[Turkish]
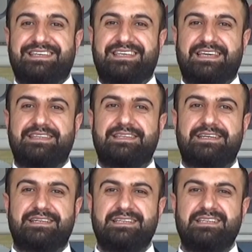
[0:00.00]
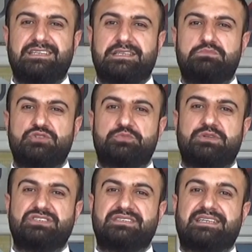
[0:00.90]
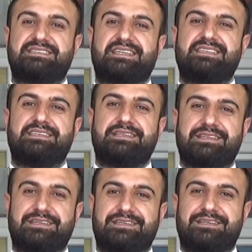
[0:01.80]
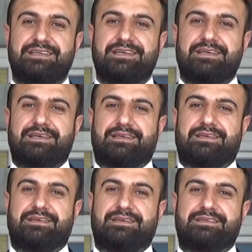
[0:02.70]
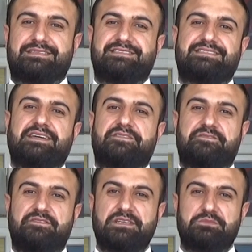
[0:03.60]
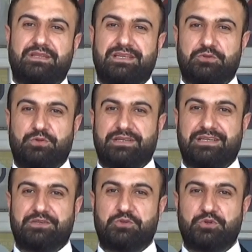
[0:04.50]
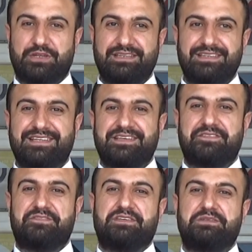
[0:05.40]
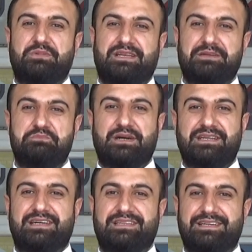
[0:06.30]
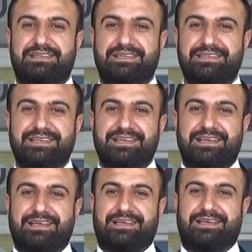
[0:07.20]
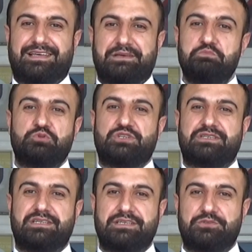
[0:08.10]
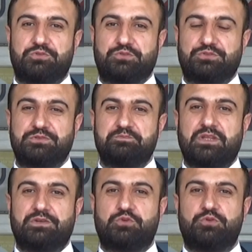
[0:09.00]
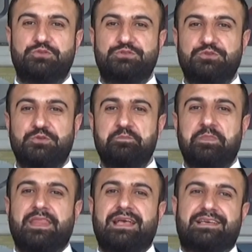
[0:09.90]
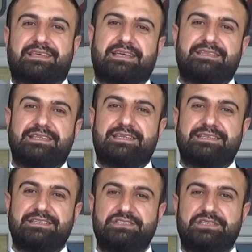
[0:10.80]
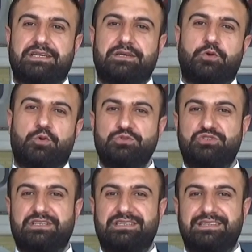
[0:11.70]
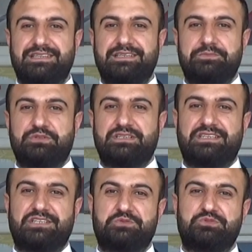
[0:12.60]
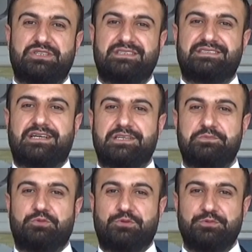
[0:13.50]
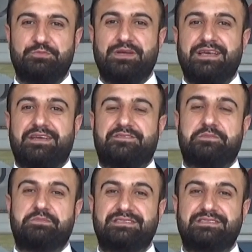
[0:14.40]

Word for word: kendilerini 75-80 yıllık e, dev firmalar olarak gören firmalar, markalarla e, mücadele ediyoruz. Doğrusu kendilerini işte onca yıllık bir geçmişe sahip olup ve